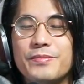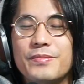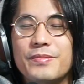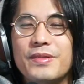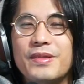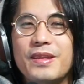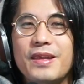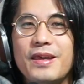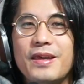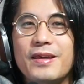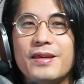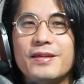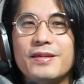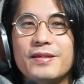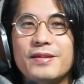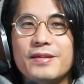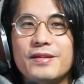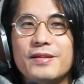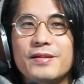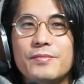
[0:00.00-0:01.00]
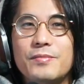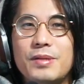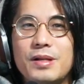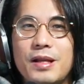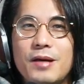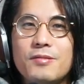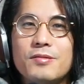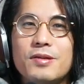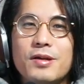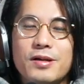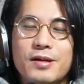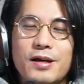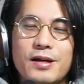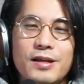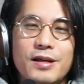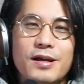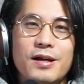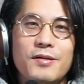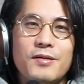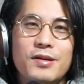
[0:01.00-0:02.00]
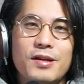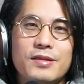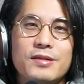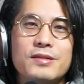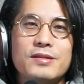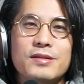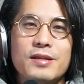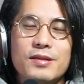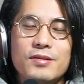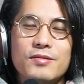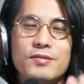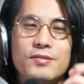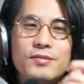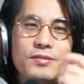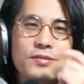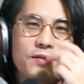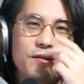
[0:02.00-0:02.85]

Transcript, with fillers: んで、まあ、直樹は神奈川なんですけど、